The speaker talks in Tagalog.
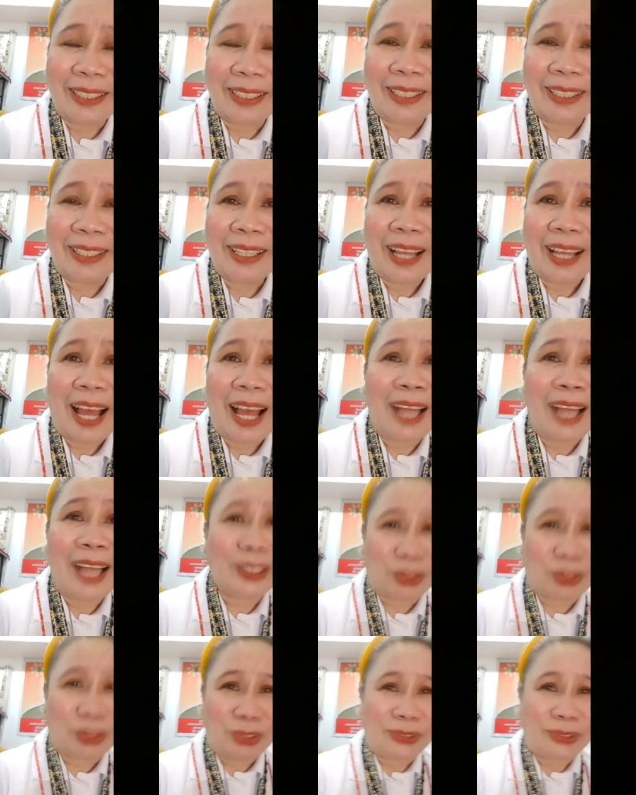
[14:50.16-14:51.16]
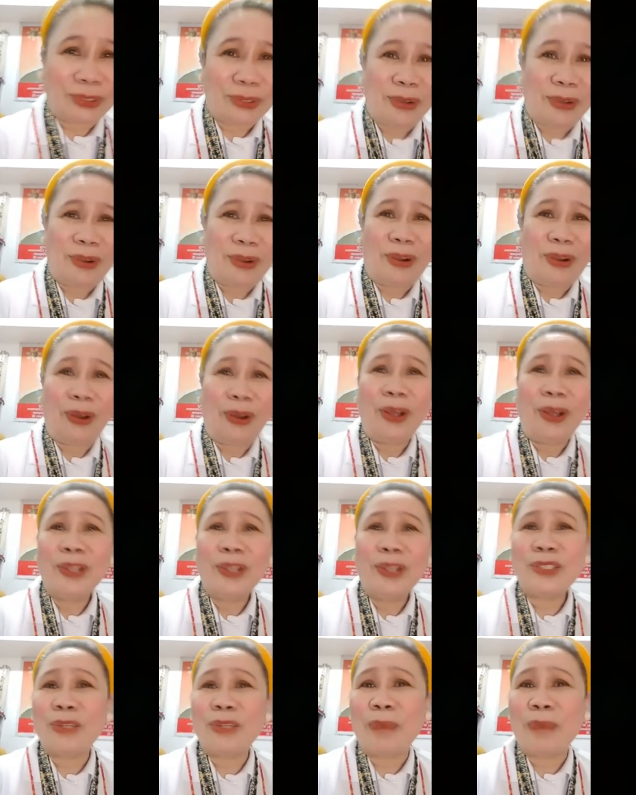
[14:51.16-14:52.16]
lolo sa Incan Spirit
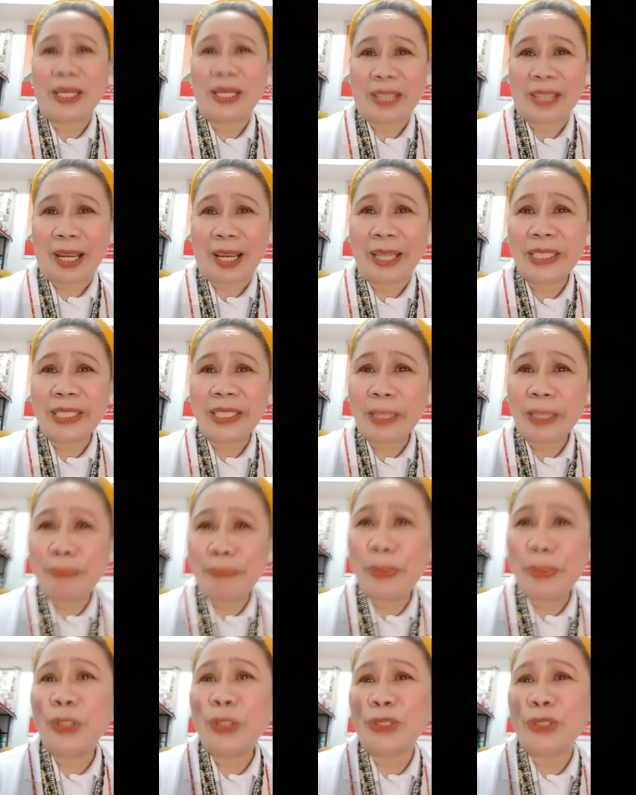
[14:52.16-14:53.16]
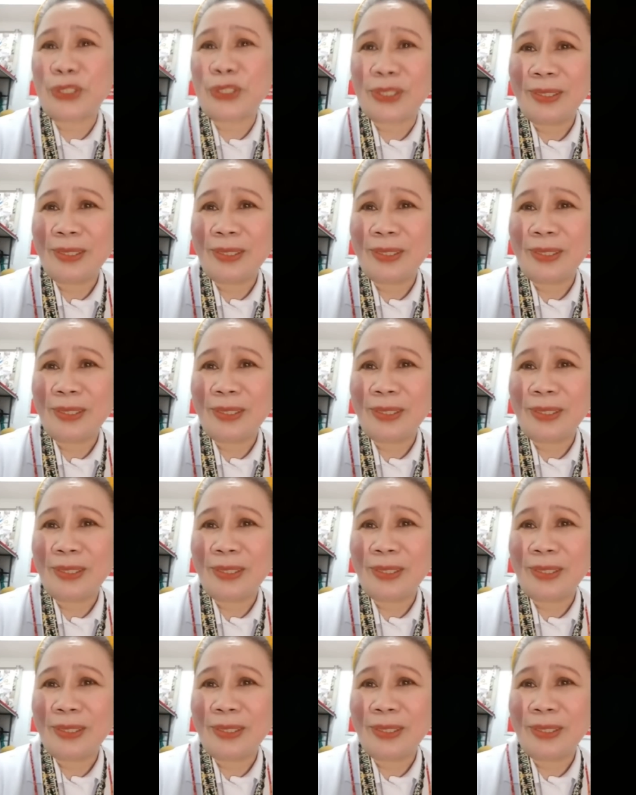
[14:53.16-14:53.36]
sa 7 Macdom.